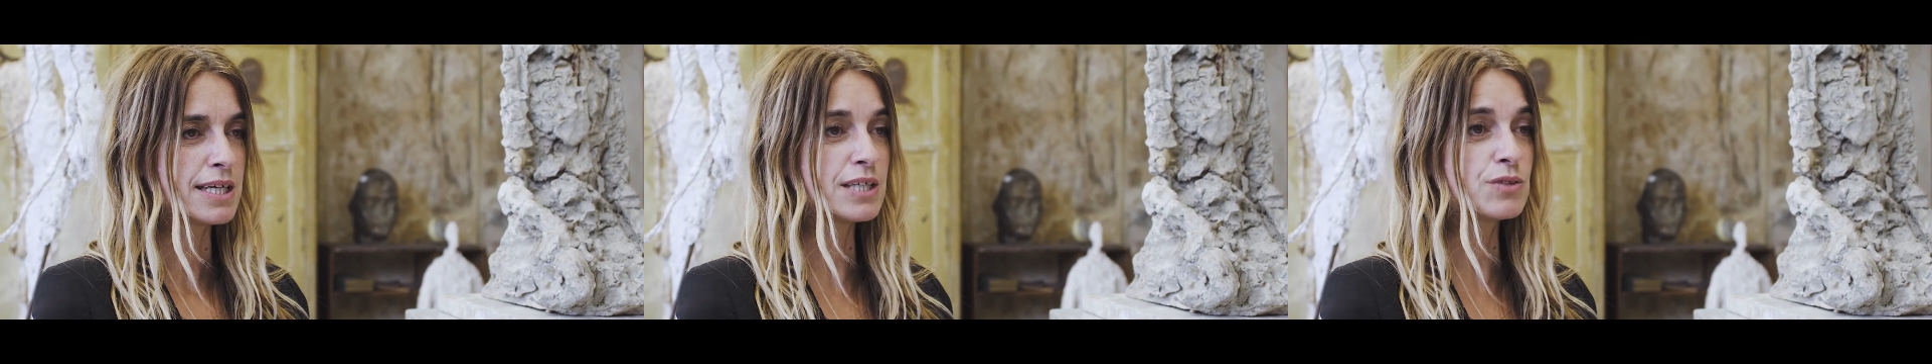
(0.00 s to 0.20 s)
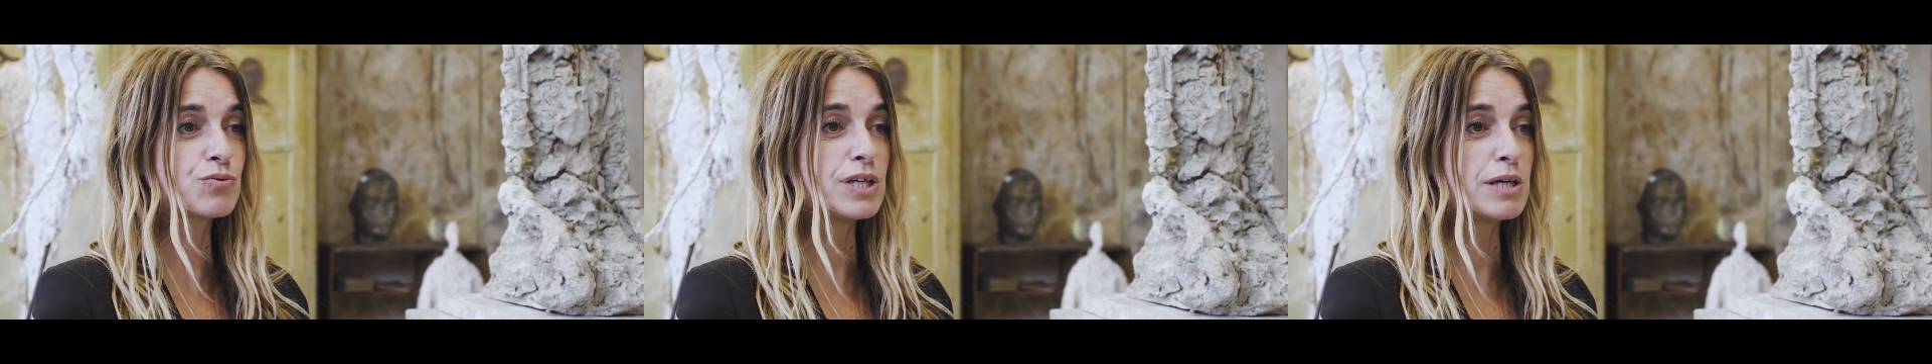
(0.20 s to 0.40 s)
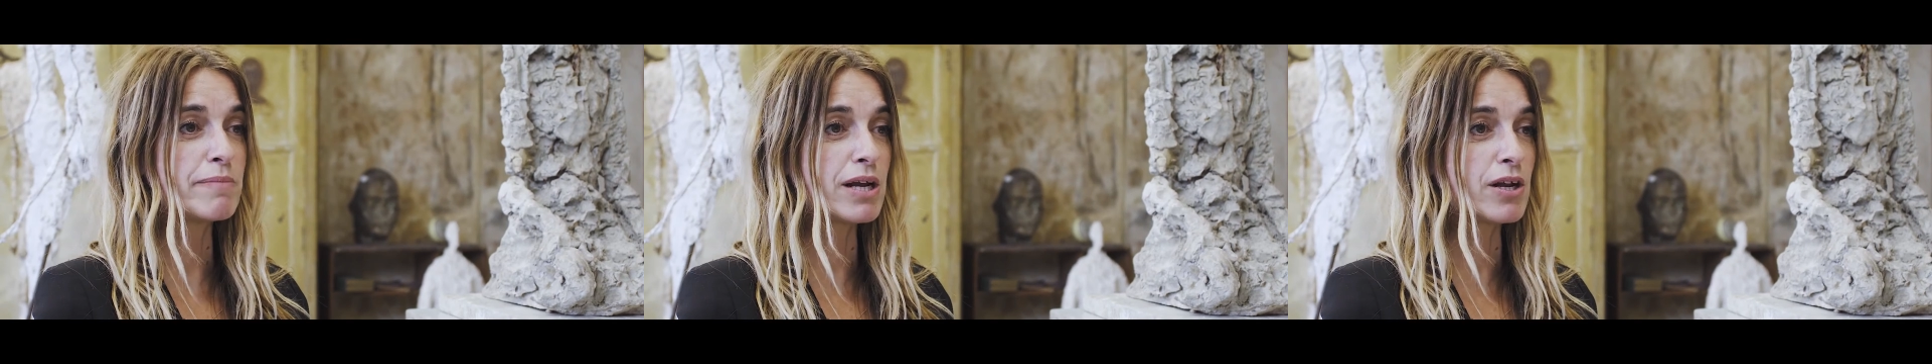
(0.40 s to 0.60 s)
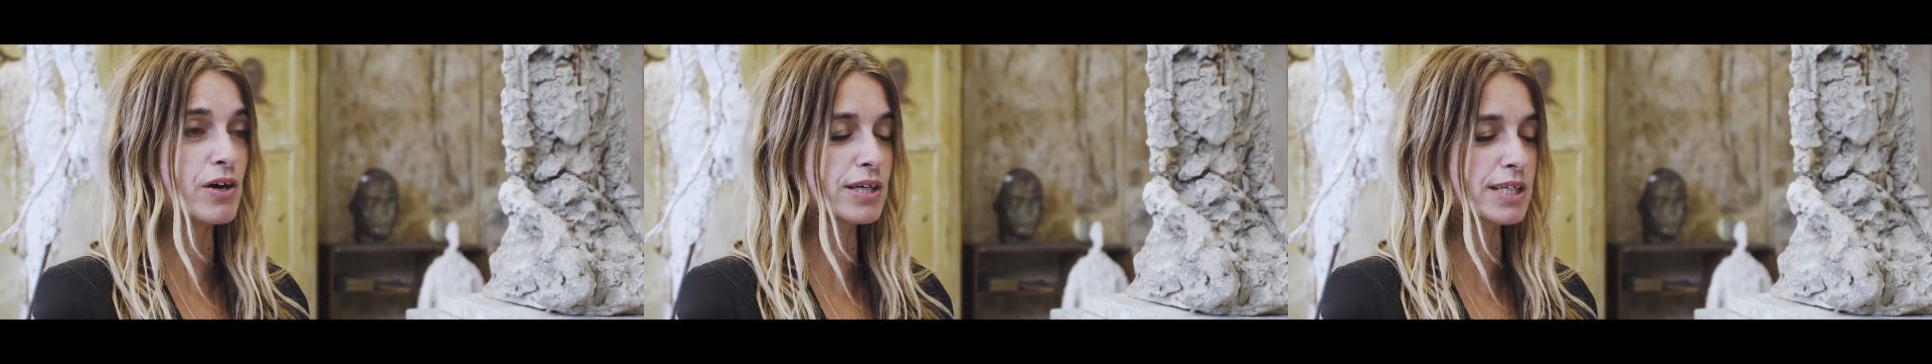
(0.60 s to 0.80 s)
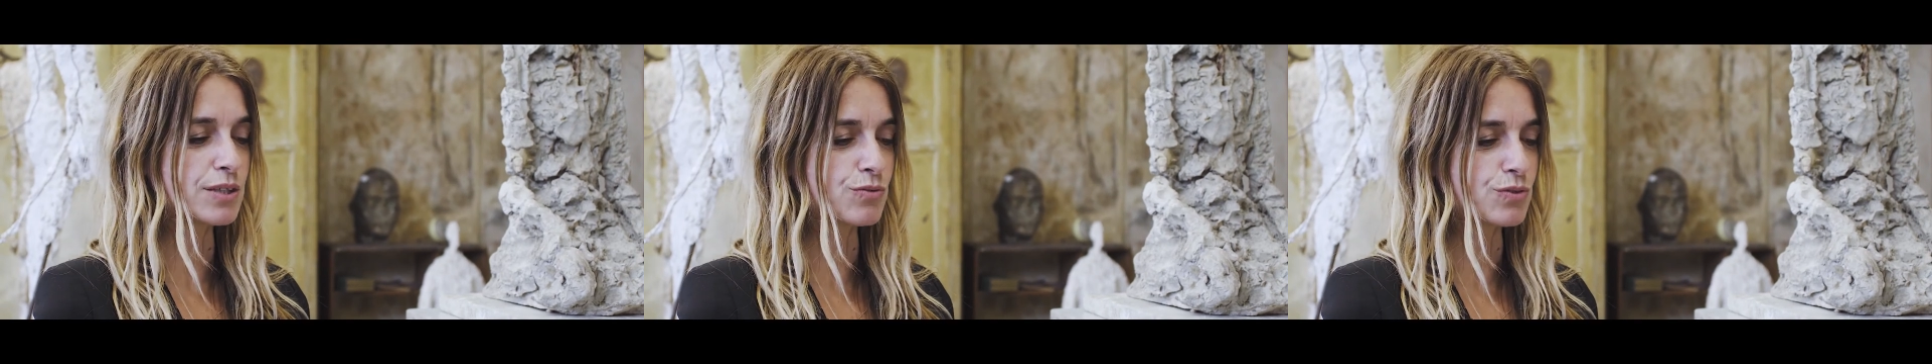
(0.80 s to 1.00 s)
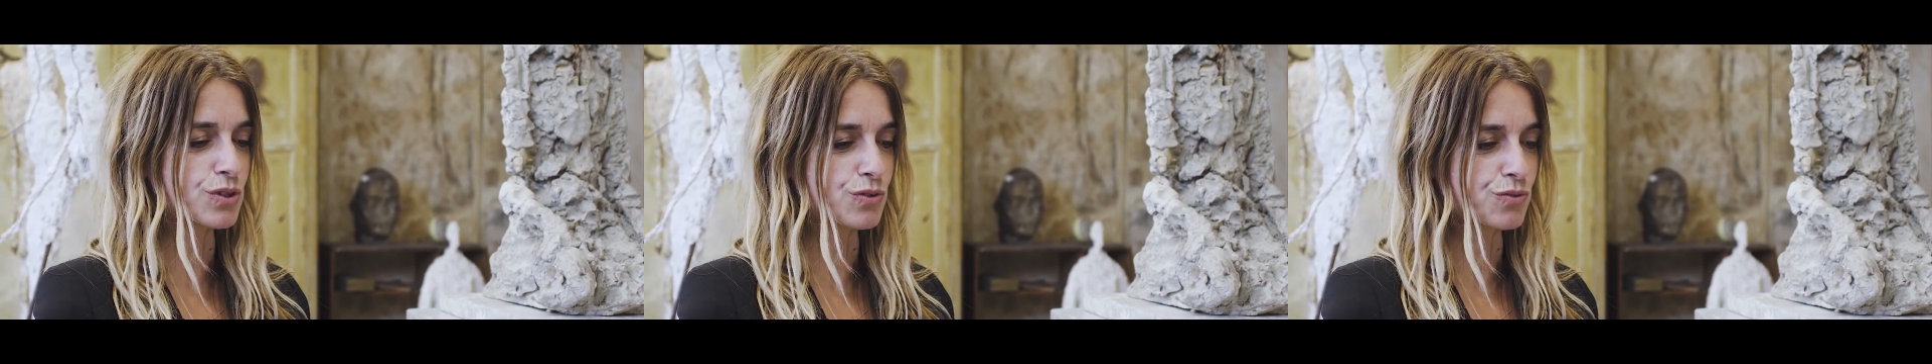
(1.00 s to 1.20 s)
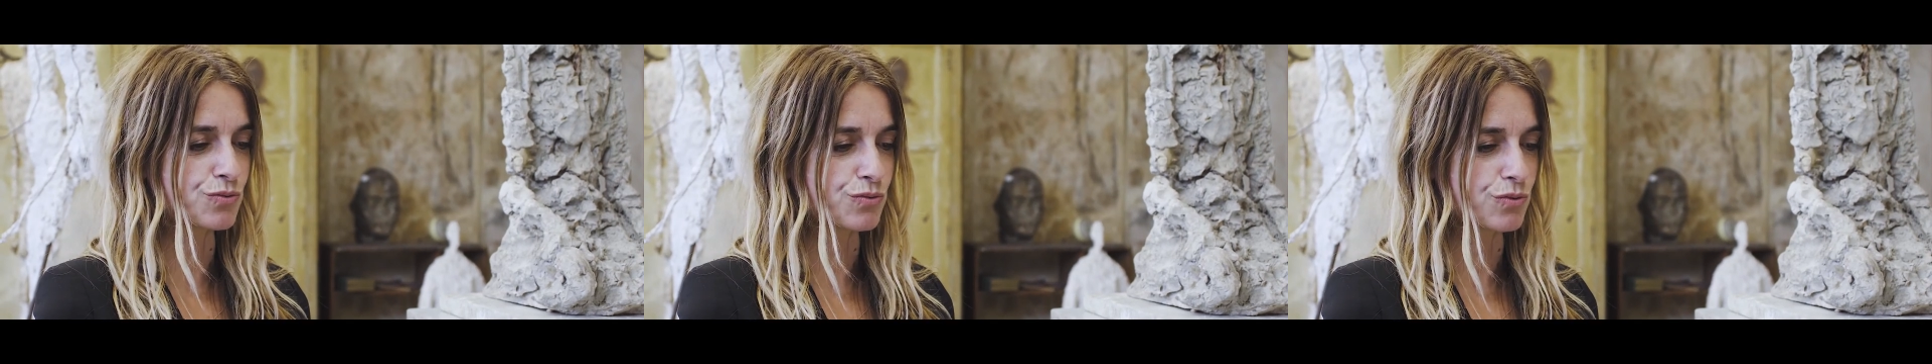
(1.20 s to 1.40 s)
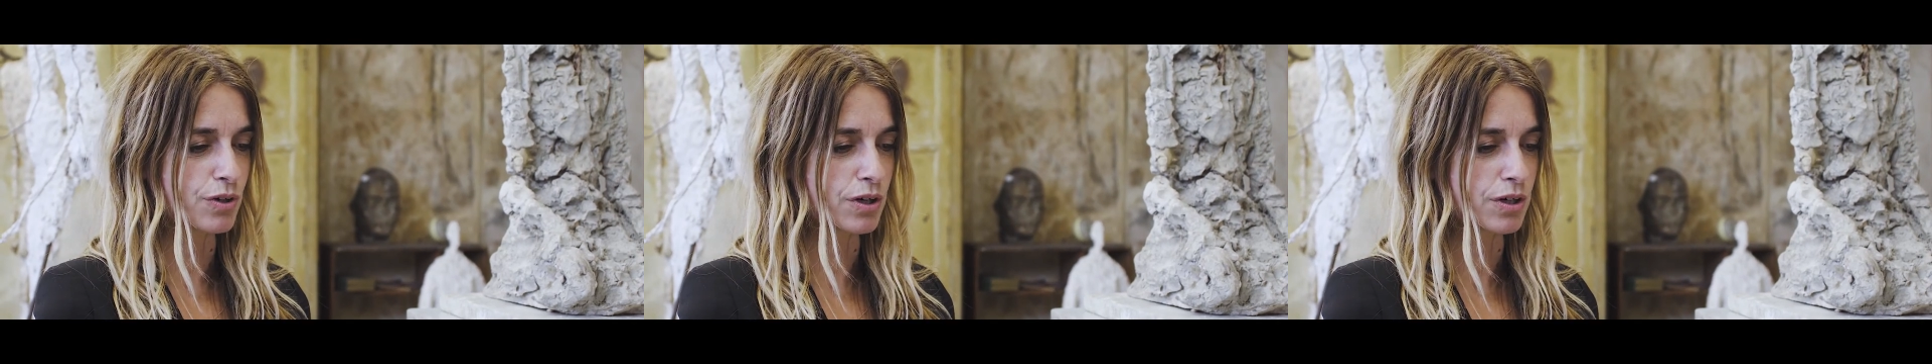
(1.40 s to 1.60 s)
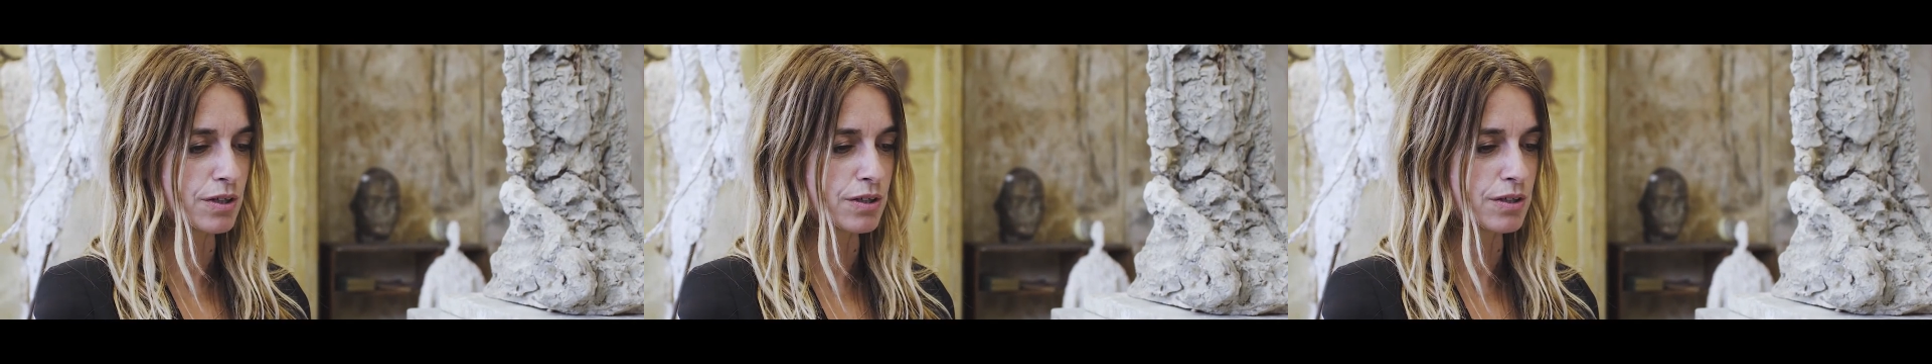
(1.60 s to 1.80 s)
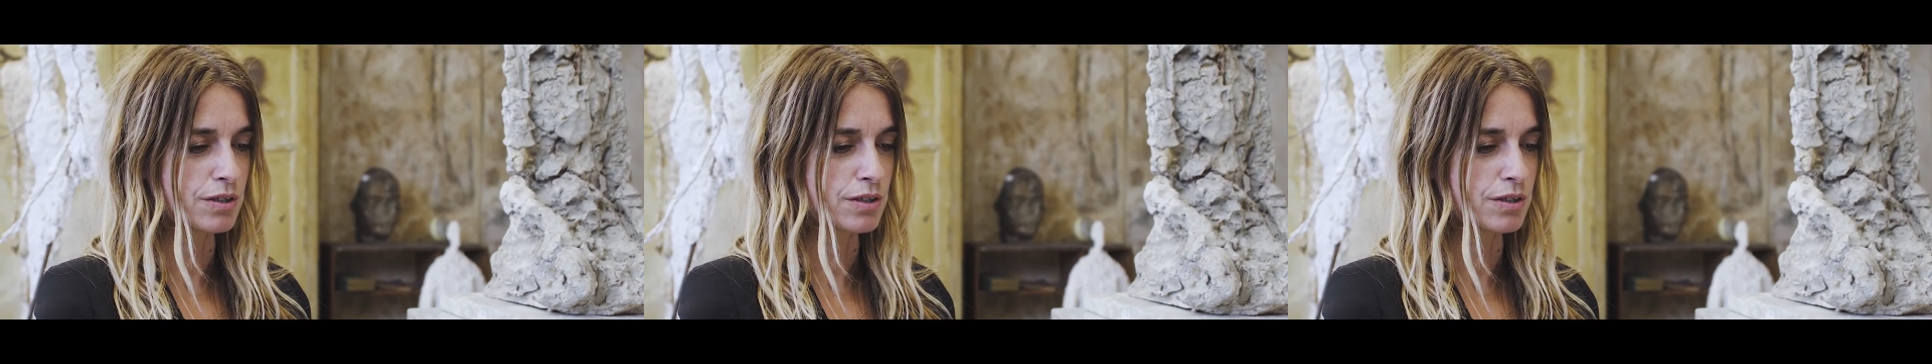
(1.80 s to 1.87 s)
et tous les malheurs qui nous entourent.